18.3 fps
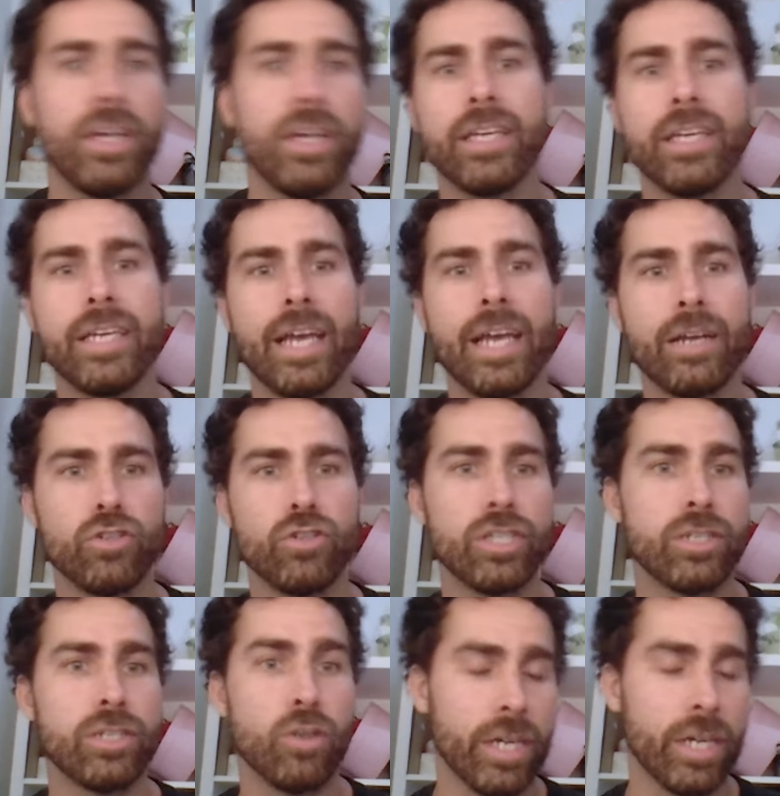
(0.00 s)
Y hay cosas
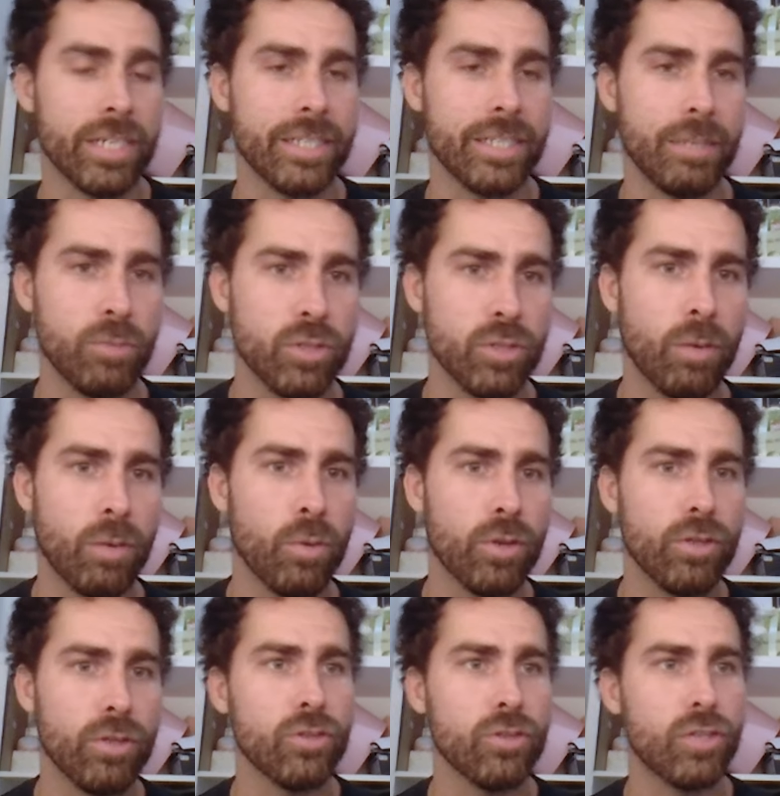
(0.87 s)
con las que estamos de
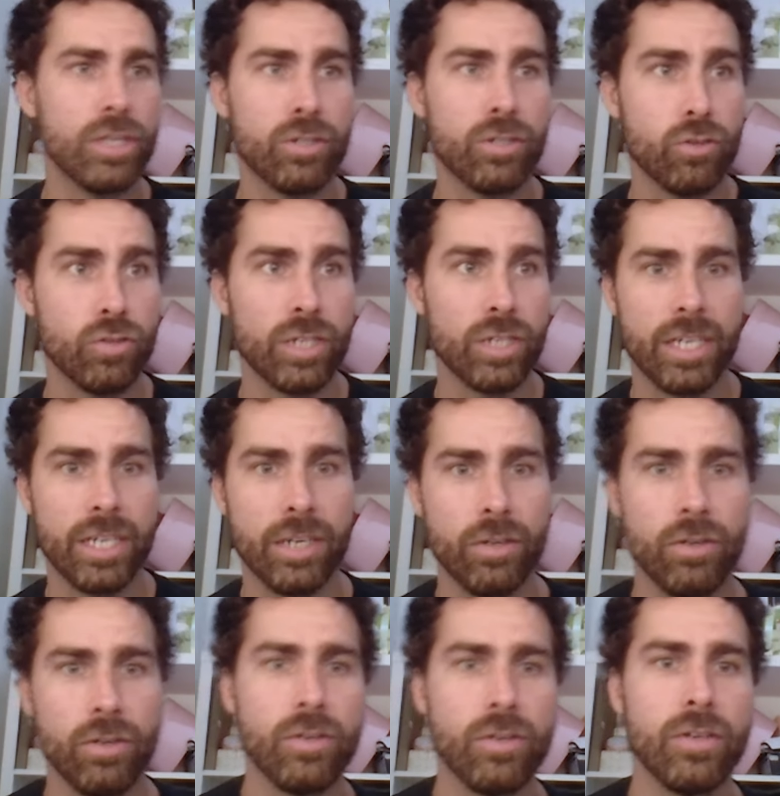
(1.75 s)
acuerdo y otras cosas que
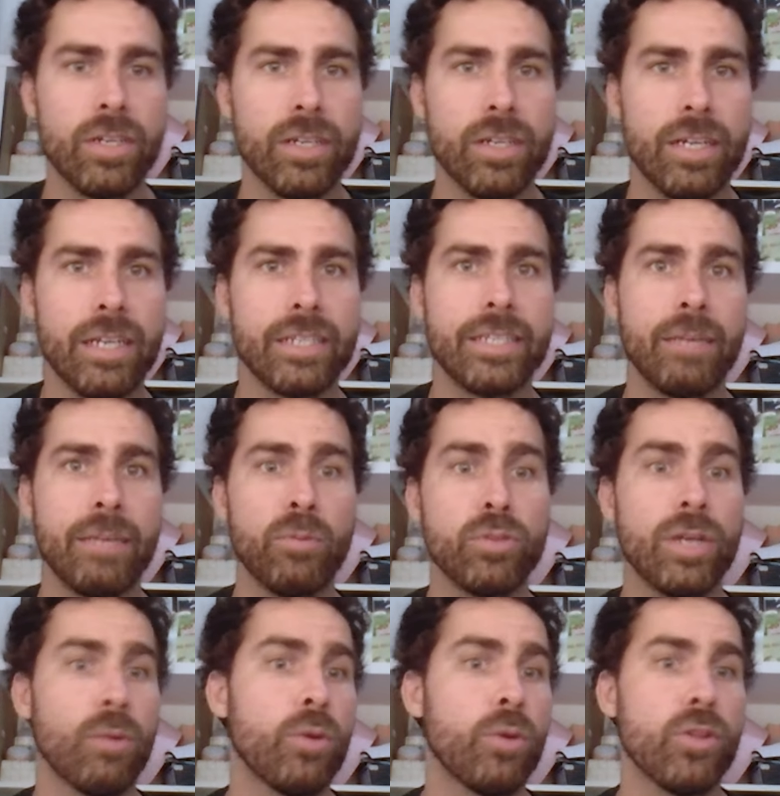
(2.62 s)
no estamos de
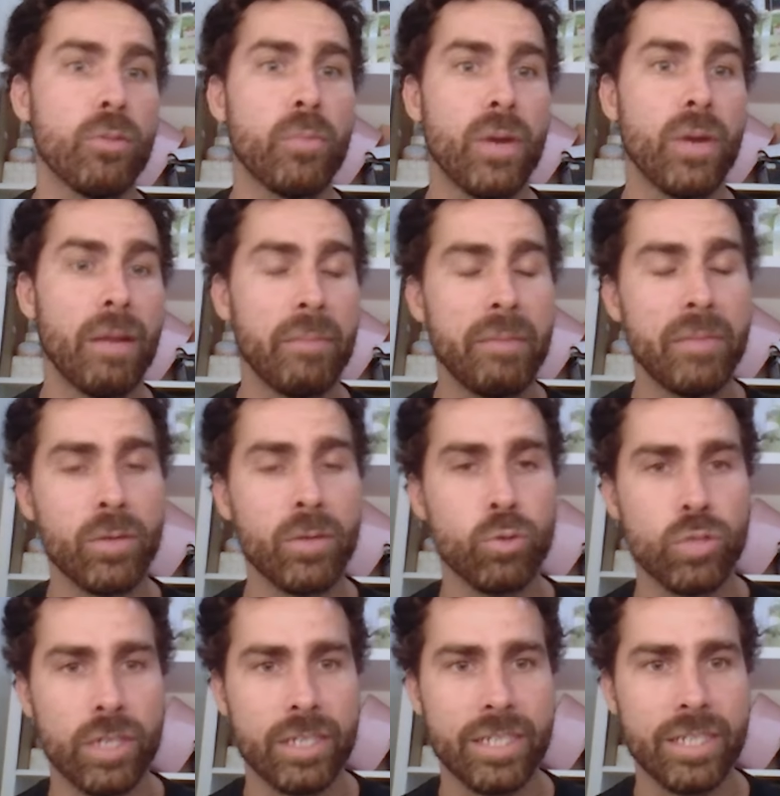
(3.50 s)
acuerdo, pero a mí me
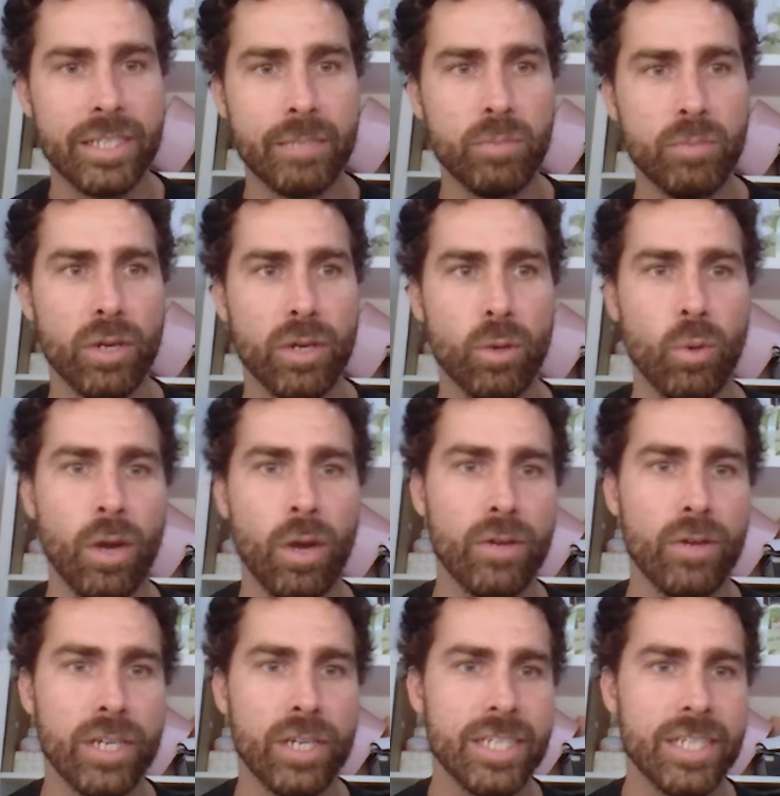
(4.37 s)
gusta ese tipo de
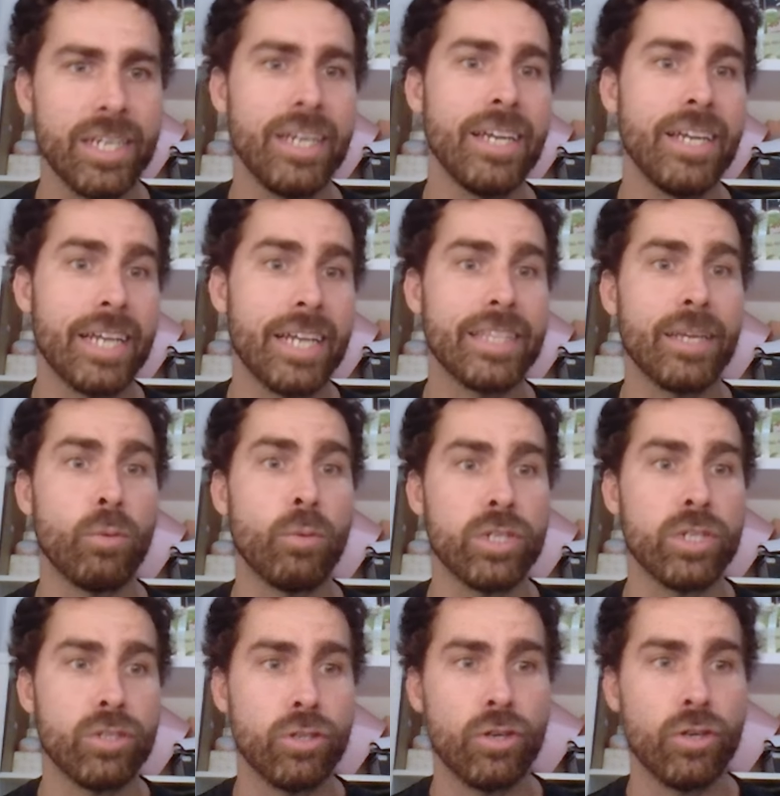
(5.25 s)
jugadores que te
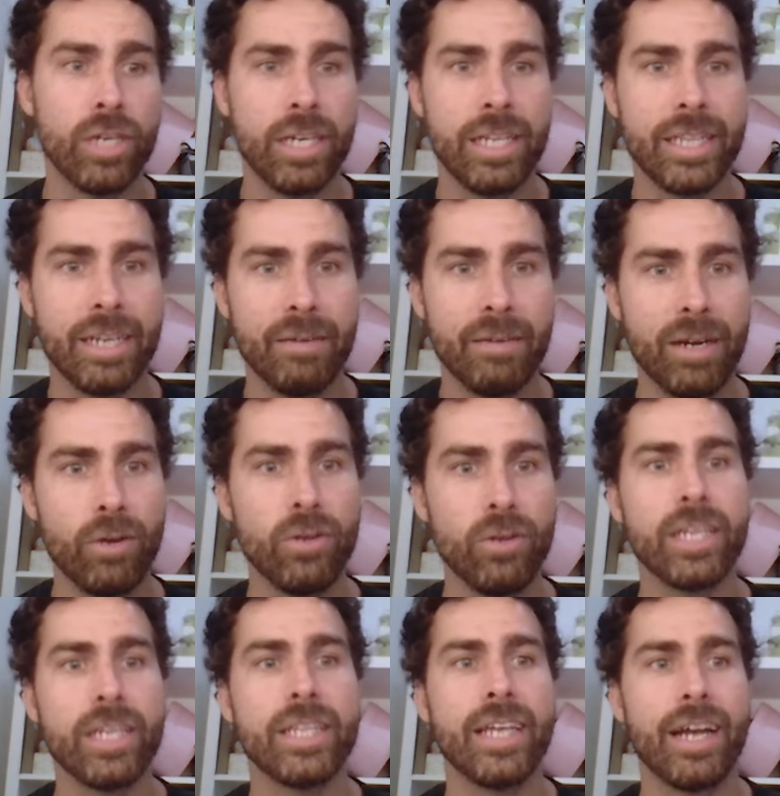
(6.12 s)
cuestionen el trabajo y
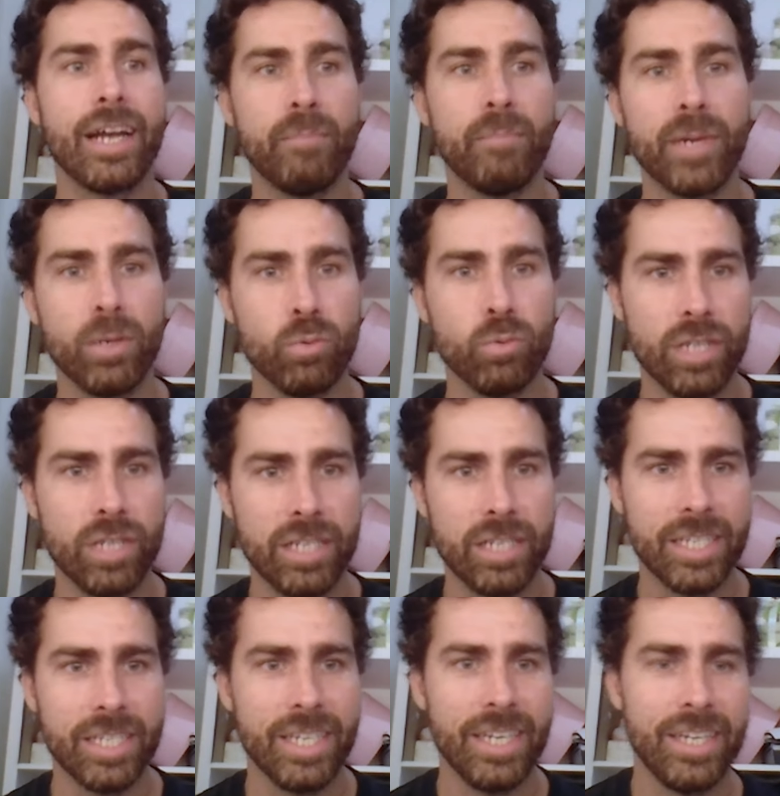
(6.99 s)
que te hagan
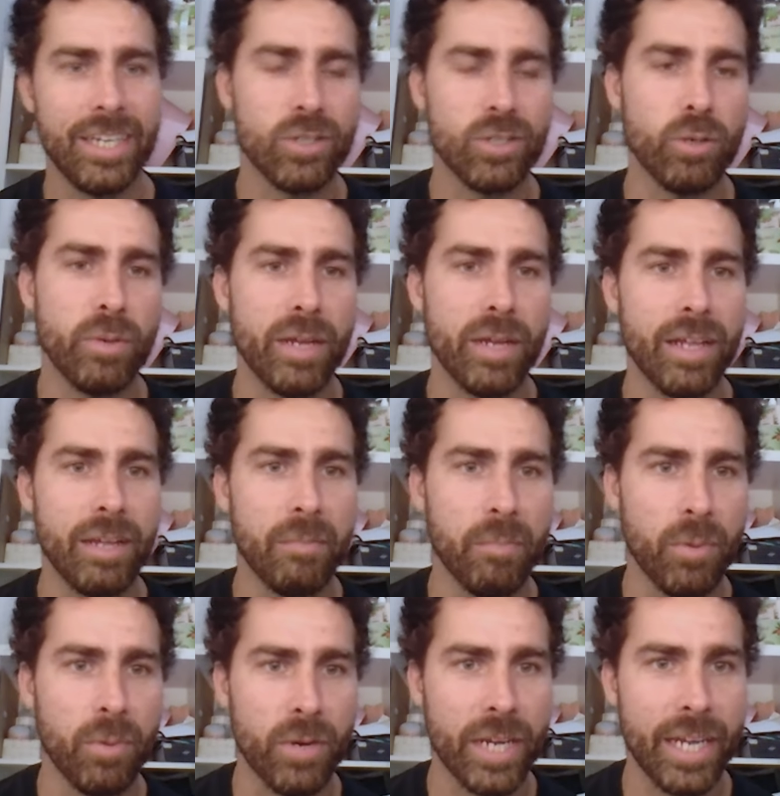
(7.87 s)
preguntas sobre
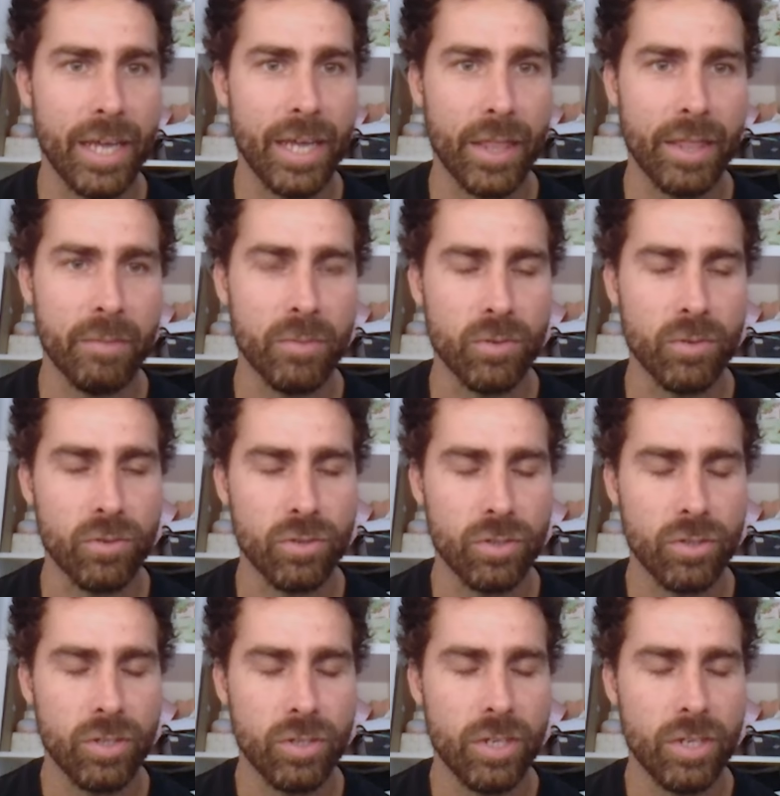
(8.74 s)
por qué hacemos